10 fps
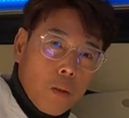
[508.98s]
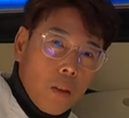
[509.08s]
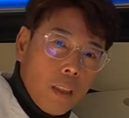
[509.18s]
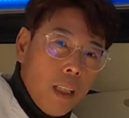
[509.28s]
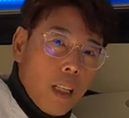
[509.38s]

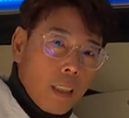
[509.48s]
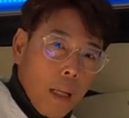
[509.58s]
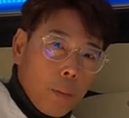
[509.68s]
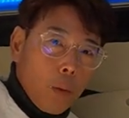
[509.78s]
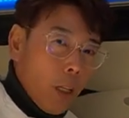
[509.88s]
아토는
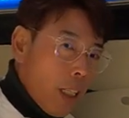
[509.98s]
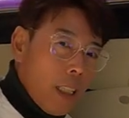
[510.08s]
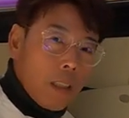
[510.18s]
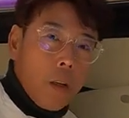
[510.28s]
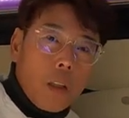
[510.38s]
잡소리
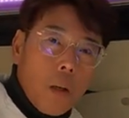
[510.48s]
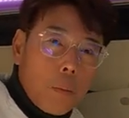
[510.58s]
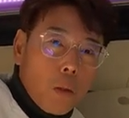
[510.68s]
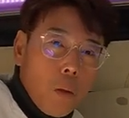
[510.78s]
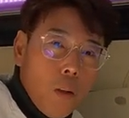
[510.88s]
AS 거의
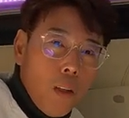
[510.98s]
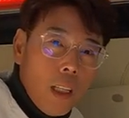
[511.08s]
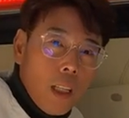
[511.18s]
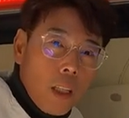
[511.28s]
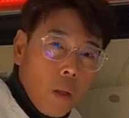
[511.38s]
없죠.
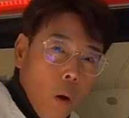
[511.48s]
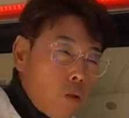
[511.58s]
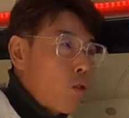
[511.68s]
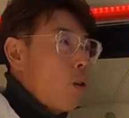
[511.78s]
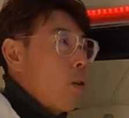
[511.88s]

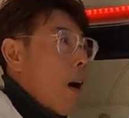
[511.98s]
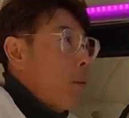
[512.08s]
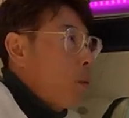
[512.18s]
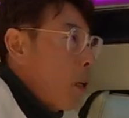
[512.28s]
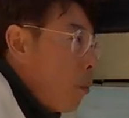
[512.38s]
더 중요한 거
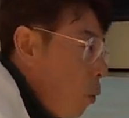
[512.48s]
앞쪽에